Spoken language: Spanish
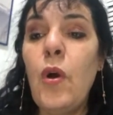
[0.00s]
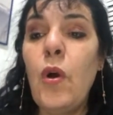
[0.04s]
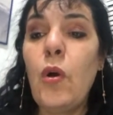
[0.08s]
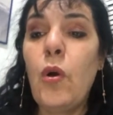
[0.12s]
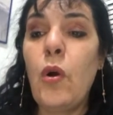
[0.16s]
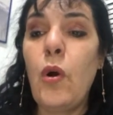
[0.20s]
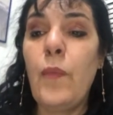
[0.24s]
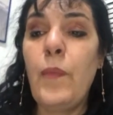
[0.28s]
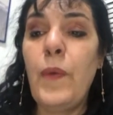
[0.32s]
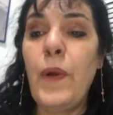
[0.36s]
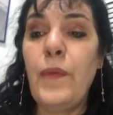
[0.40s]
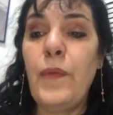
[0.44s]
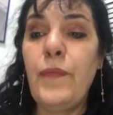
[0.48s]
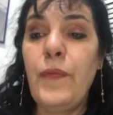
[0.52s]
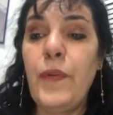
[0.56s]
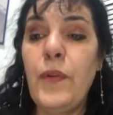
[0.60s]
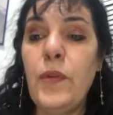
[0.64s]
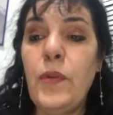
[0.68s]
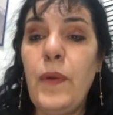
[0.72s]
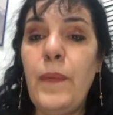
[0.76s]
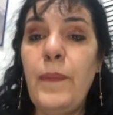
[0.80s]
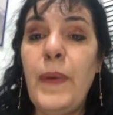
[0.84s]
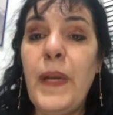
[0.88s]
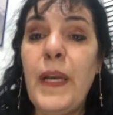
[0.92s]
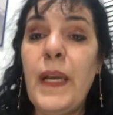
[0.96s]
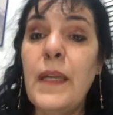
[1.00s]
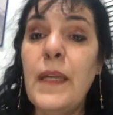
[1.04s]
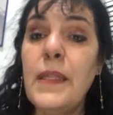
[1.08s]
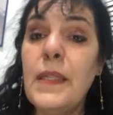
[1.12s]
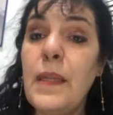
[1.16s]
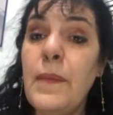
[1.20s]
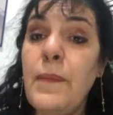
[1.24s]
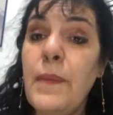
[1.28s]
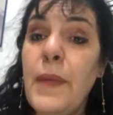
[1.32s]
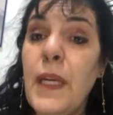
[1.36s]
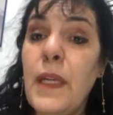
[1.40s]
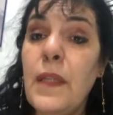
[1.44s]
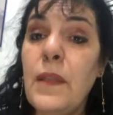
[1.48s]
como el
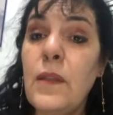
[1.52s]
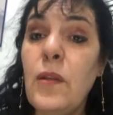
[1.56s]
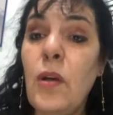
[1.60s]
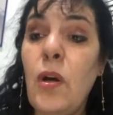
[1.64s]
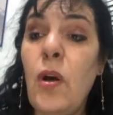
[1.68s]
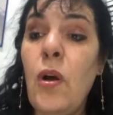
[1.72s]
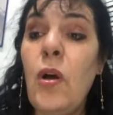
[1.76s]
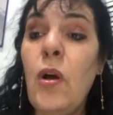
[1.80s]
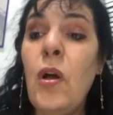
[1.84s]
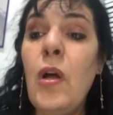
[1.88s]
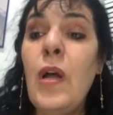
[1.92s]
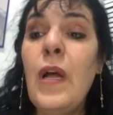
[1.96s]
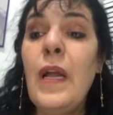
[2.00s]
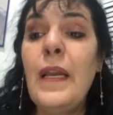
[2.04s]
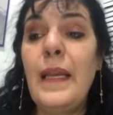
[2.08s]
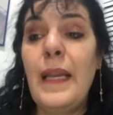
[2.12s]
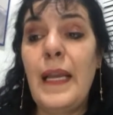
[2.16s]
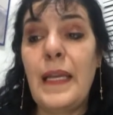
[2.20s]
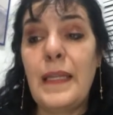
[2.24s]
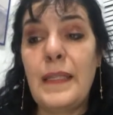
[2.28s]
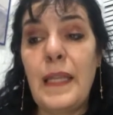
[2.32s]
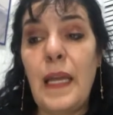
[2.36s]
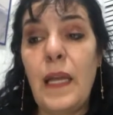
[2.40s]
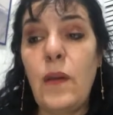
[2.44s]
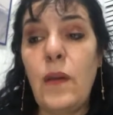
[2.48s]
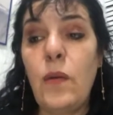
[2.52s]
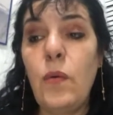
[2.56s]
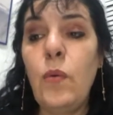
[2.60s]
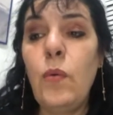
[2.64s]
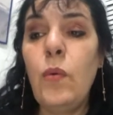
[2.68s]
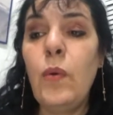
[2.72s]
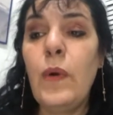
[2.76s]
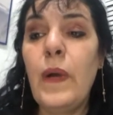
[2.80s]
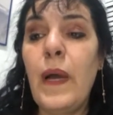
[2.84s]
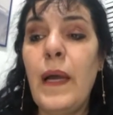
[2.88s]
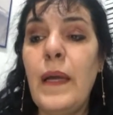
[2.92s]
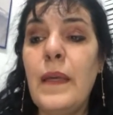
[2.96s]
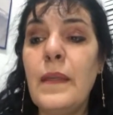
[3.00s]
fotoenvejecimiento, las
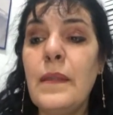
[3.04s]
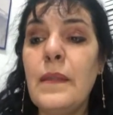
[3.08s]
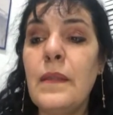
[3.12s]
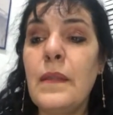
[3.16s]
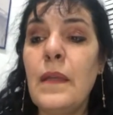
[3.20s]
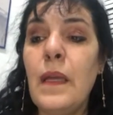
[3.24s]
arrugas